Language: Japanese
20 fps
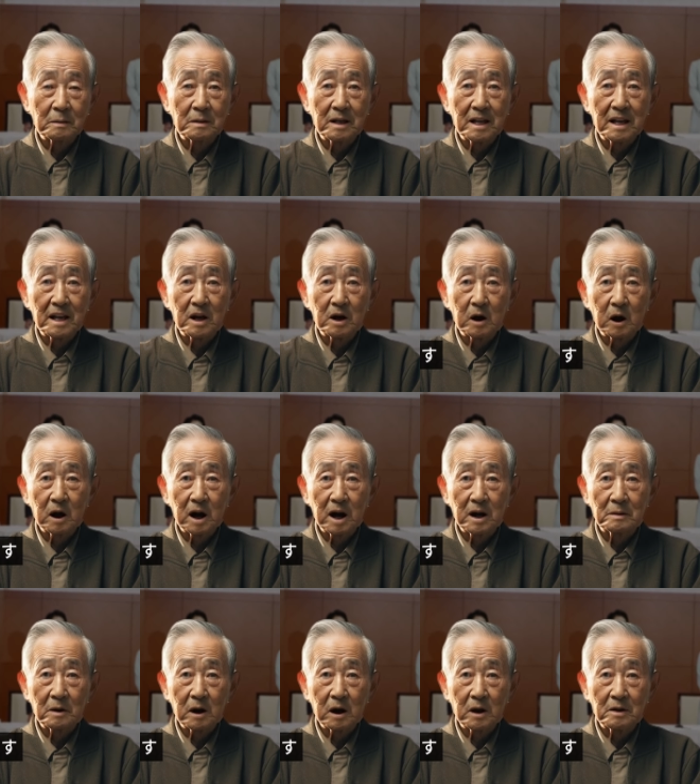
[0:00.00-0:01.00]
までに合
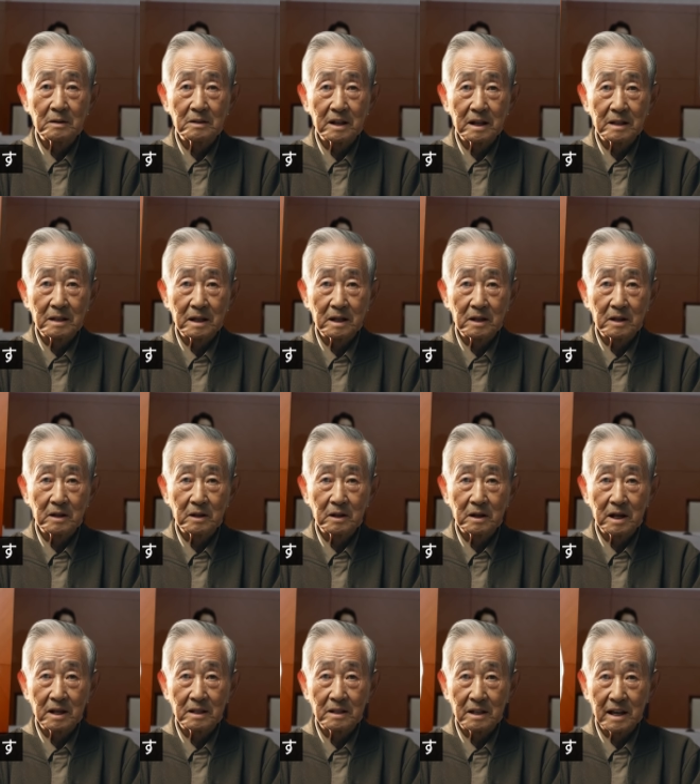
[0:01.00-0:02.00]
否は本人に
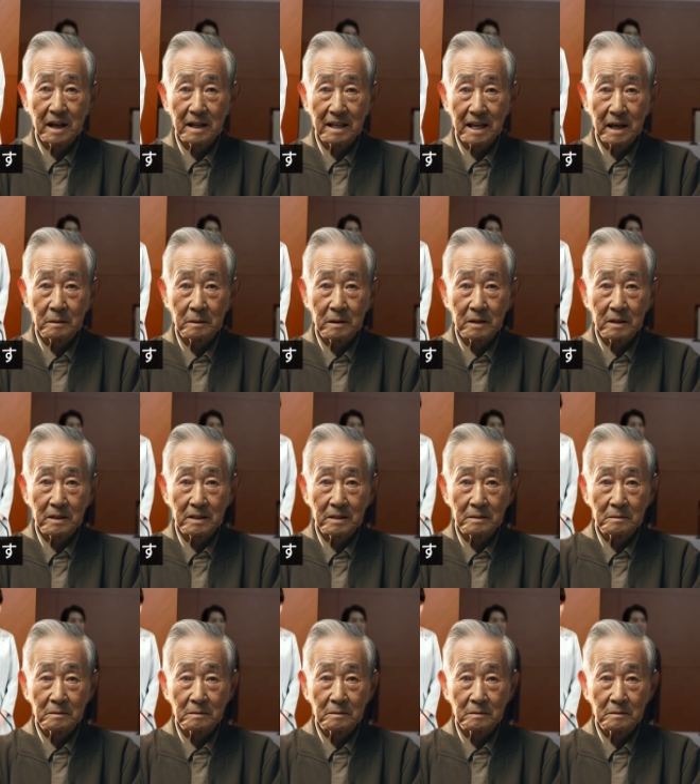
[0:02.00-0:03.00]
通達されています。